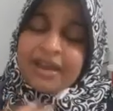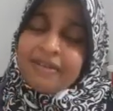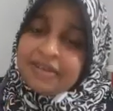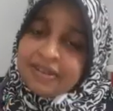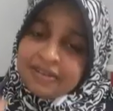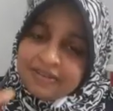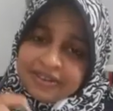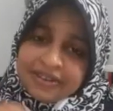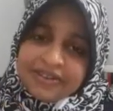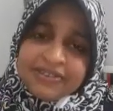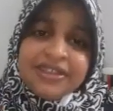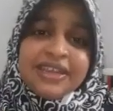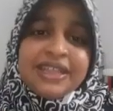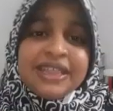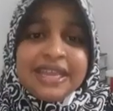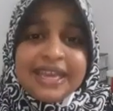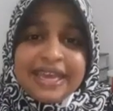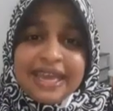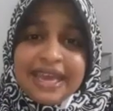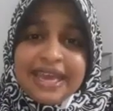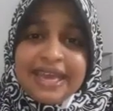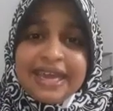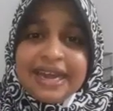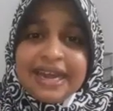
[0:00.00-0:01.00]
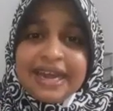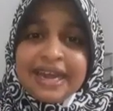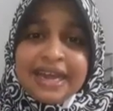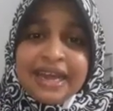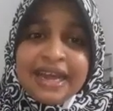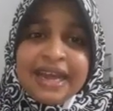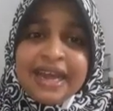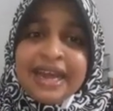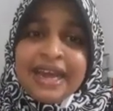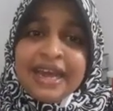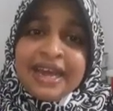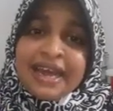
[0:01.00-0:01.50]
அவங்க விஷயத்தை
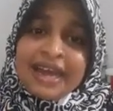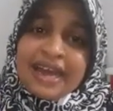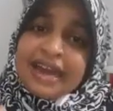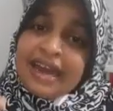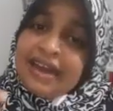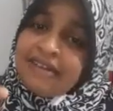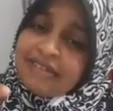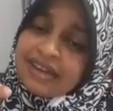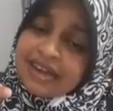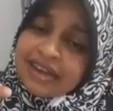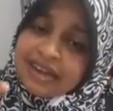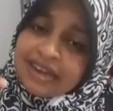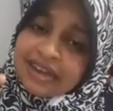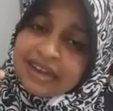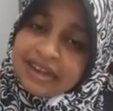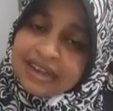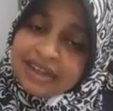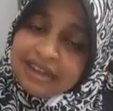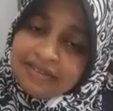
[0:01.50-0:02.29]
கேட்குறாங்க அவங்க